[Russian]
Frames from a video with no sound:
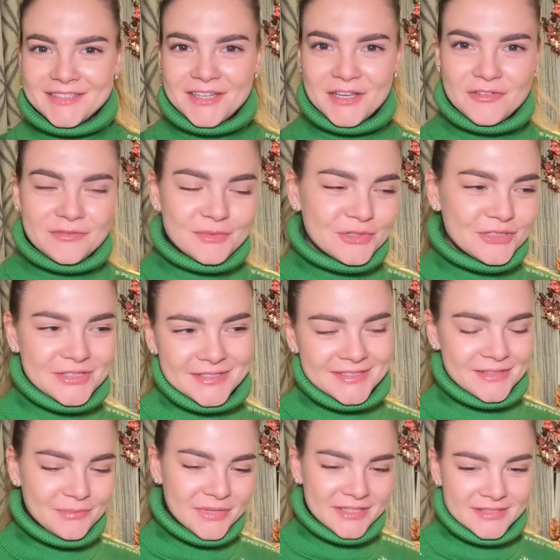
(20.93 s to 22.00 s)
как вы можете
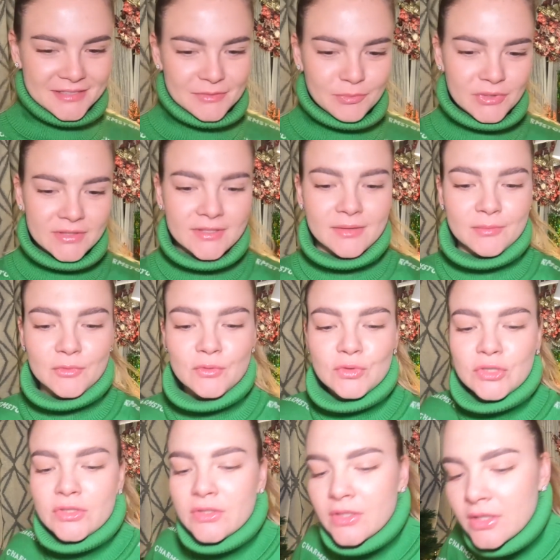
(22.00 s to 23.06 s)
заметить, потому
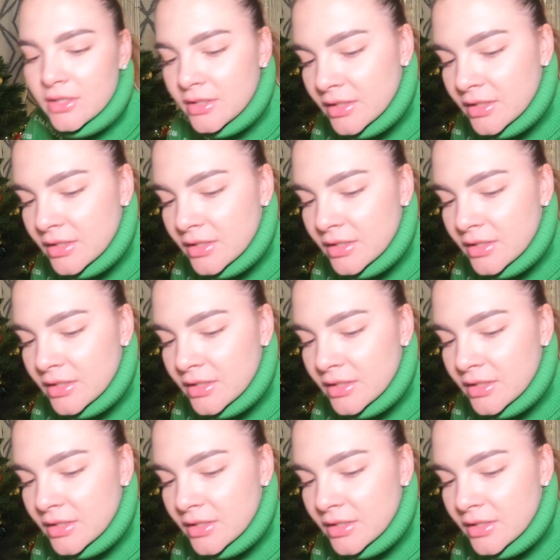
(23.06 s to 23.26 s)
что